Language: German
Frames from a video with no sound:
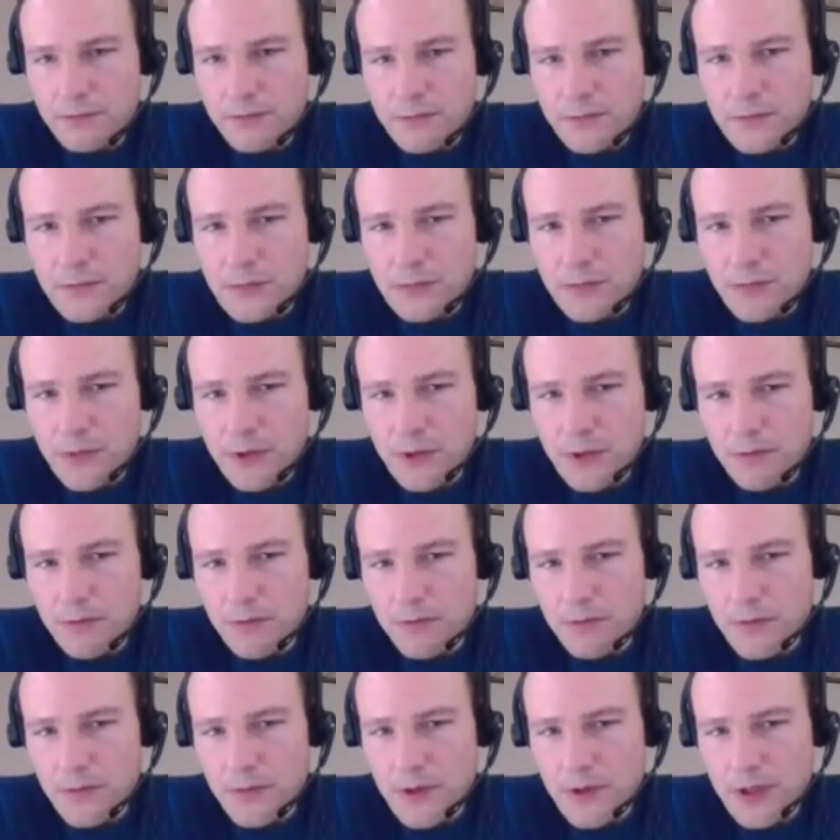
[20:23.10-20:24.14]
sage ich mal, auch
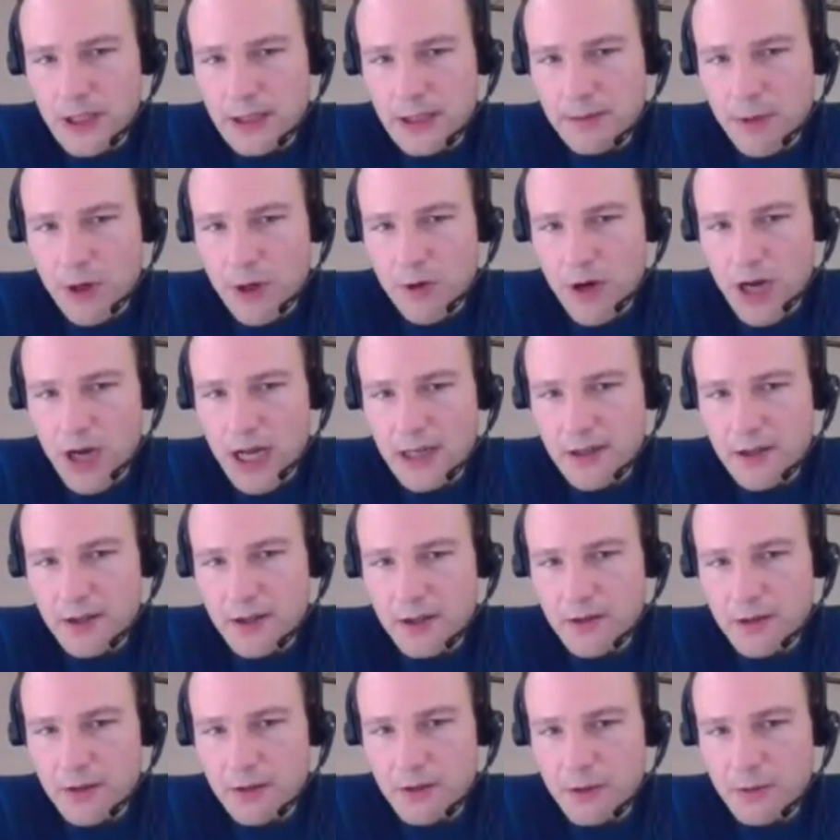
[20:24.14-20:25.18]
andere äh,
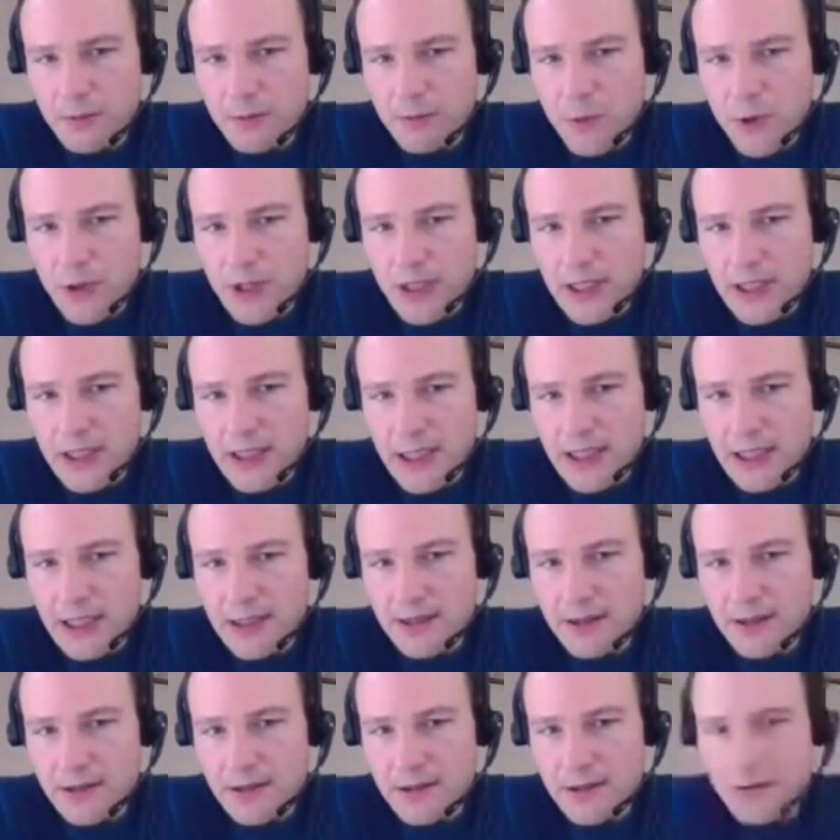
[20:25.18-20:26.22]
Möglichkeiten, jetzt äh,
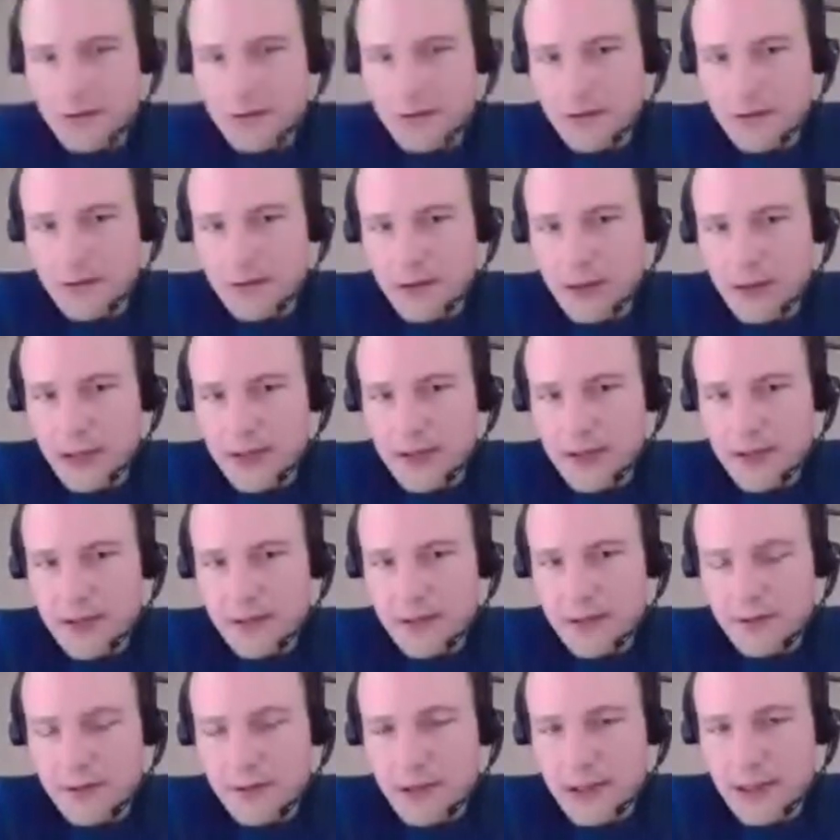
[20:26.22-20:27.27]
die
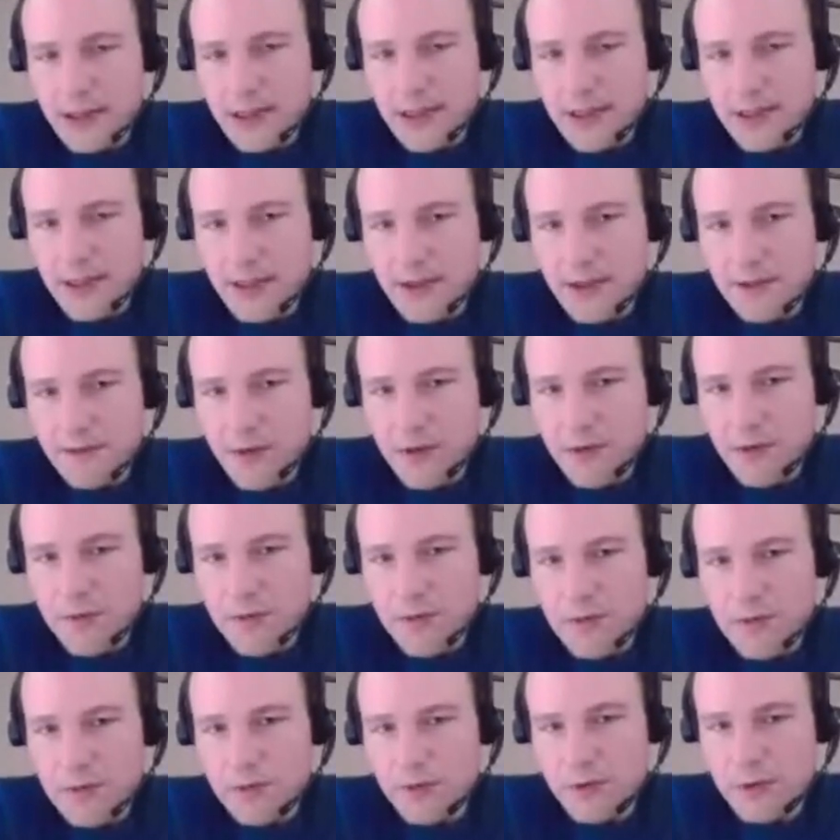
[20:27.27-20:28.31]
DSGVO äh, auch zu
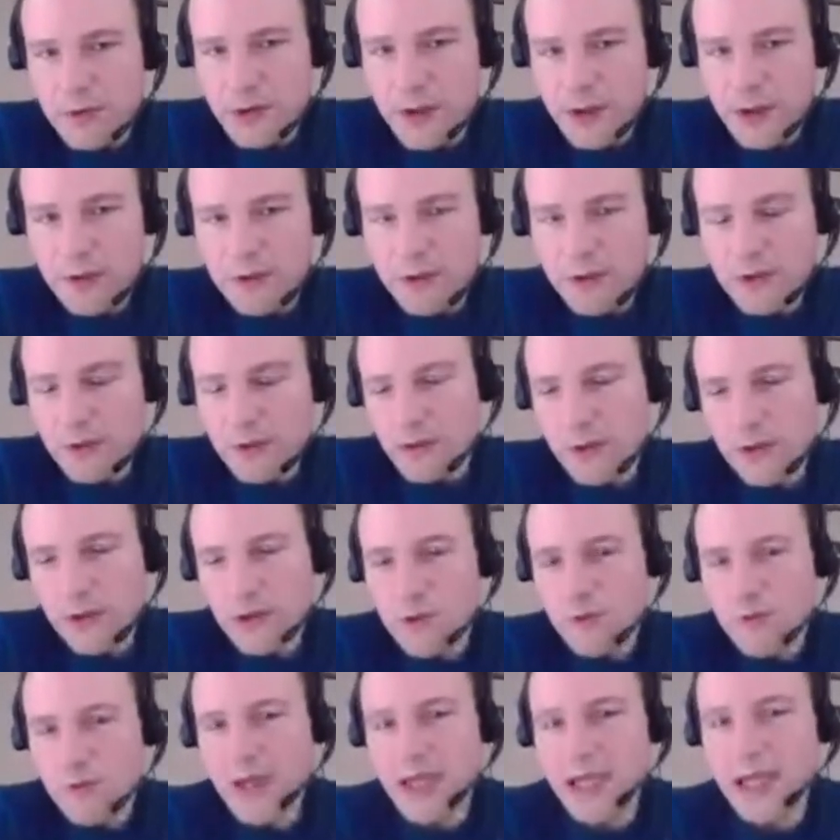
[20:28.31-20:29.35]
umgehen,
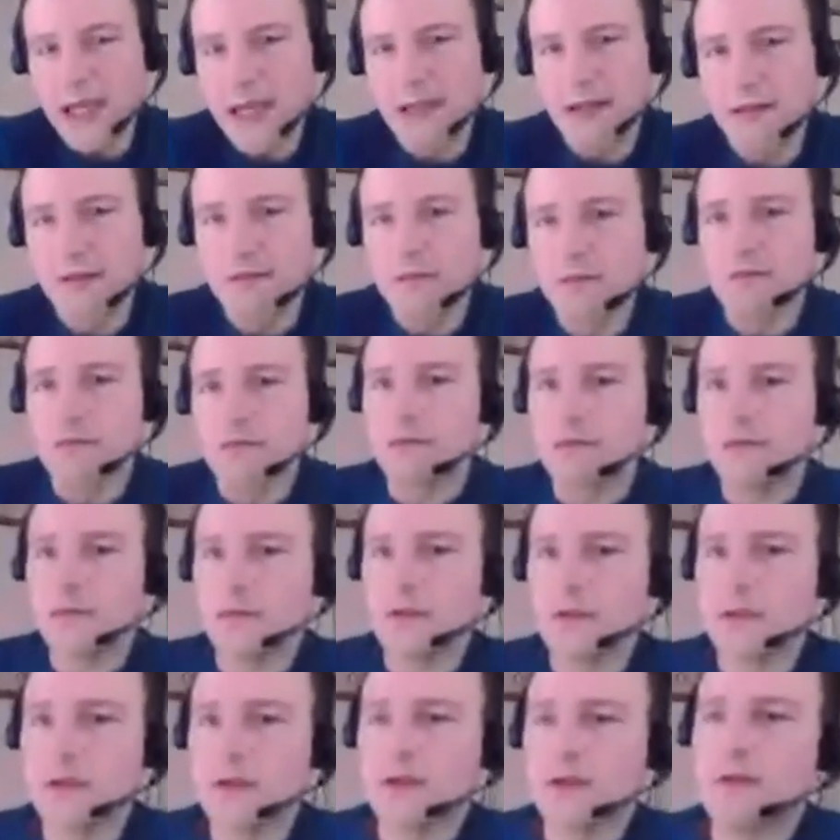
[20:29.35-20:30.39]
ne? Ähm,
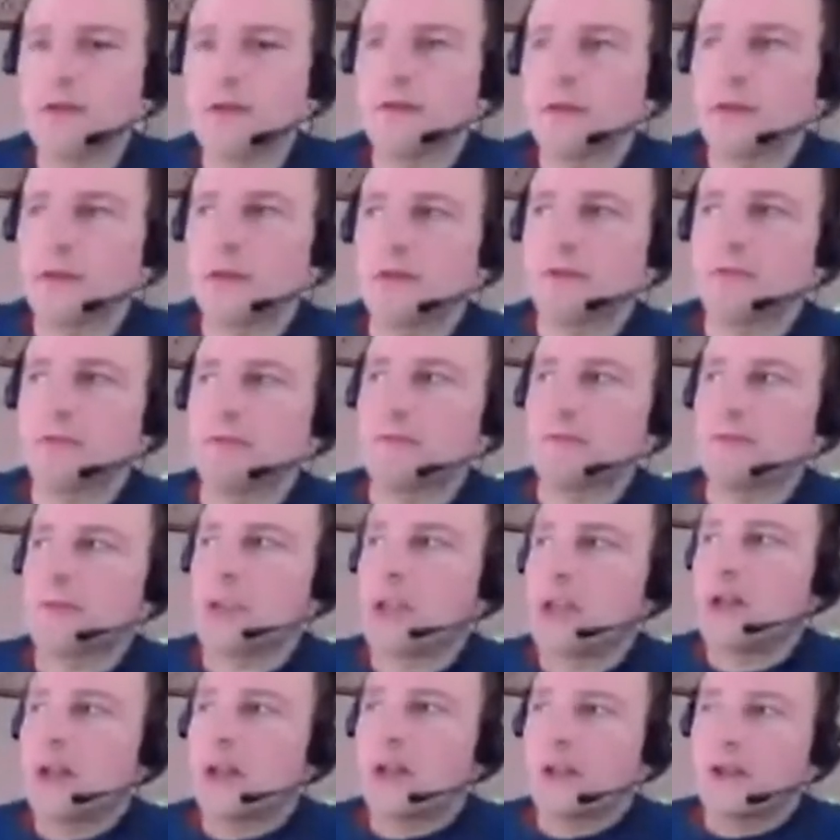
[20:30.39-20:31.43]
indem
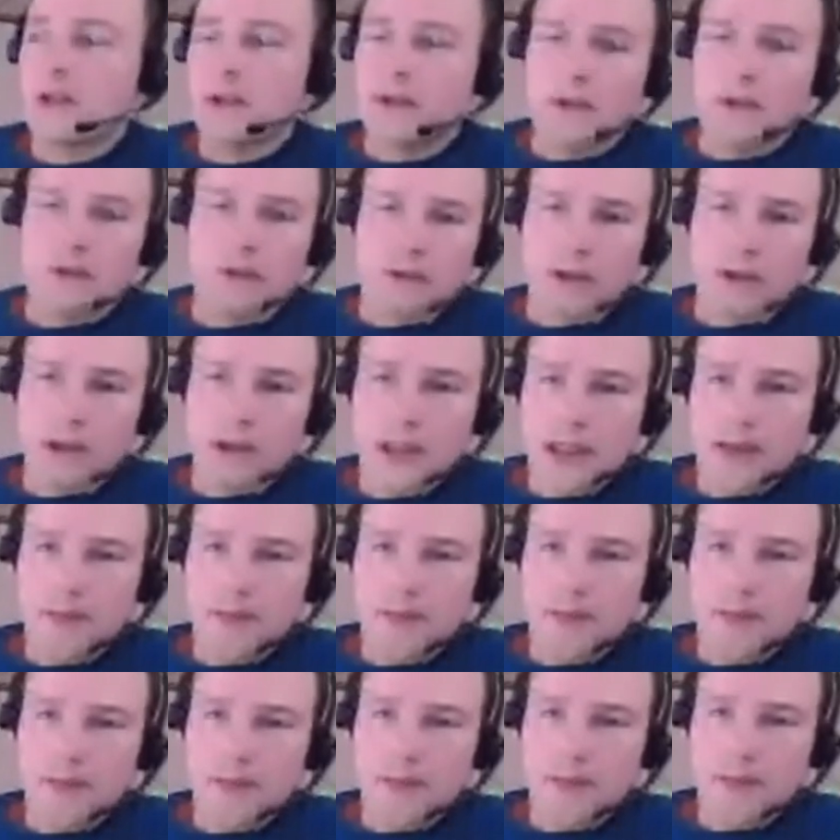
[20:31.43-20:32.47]
ich andere
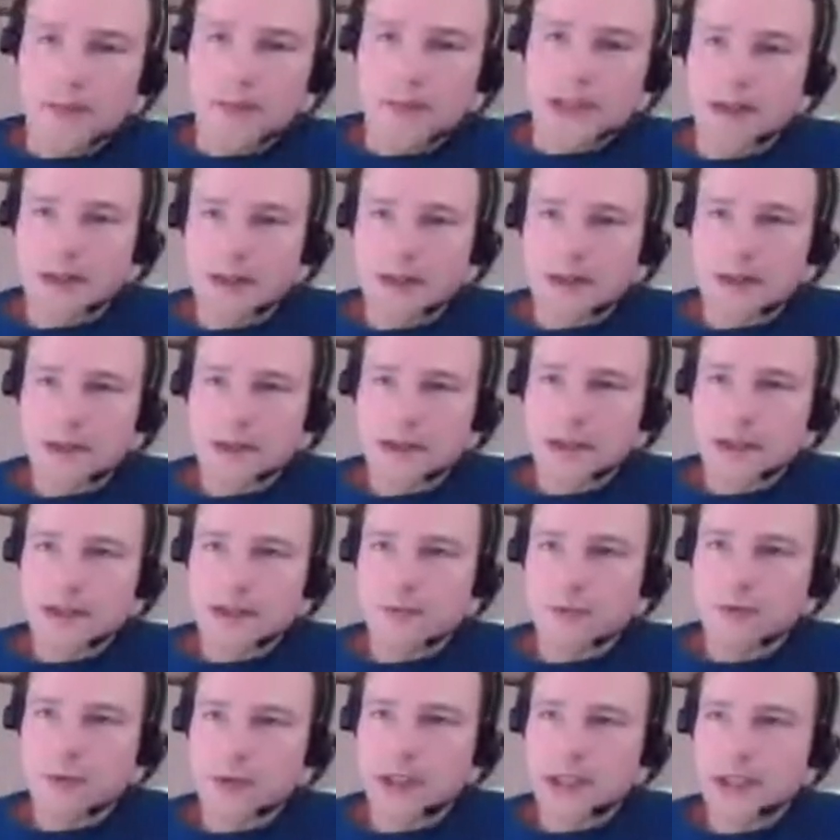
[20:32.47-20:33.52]
Technologien
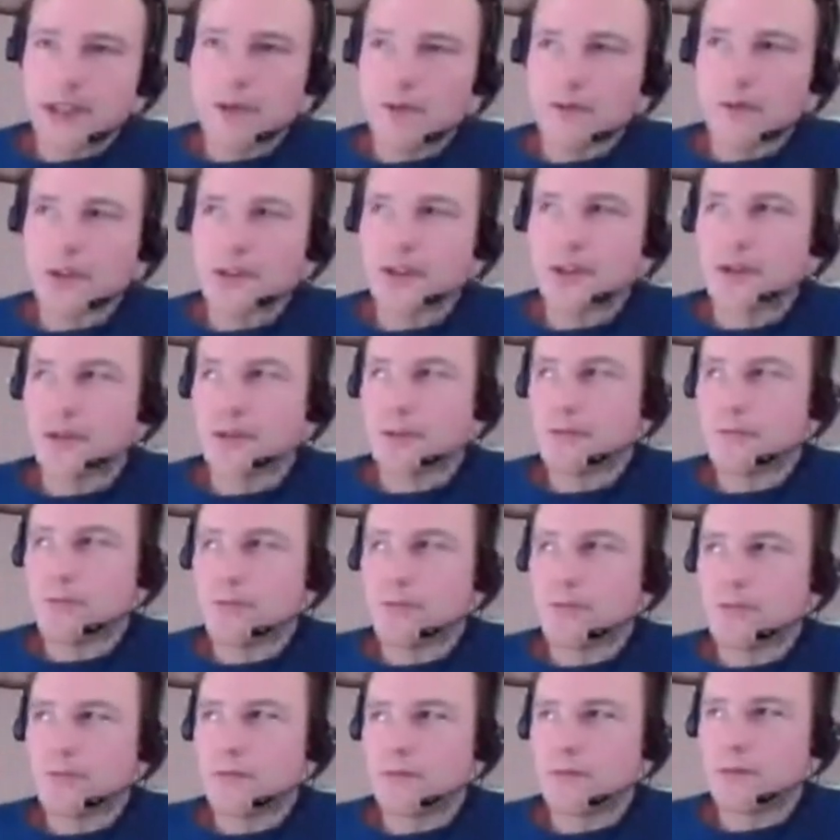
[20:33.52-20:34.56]
nutze. Ja,
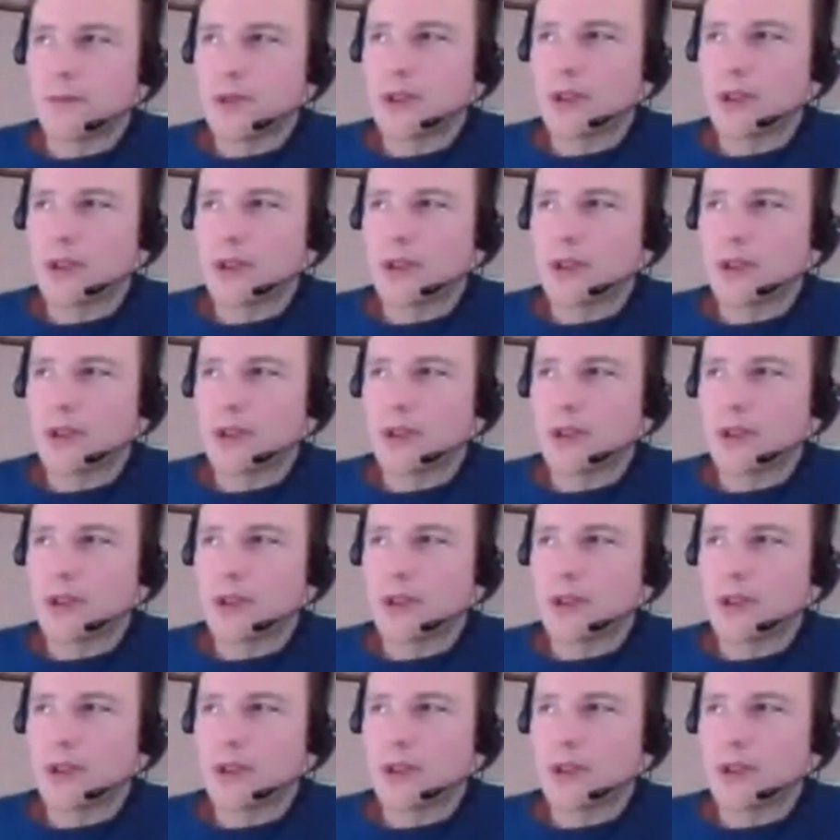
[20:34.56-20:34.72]
aber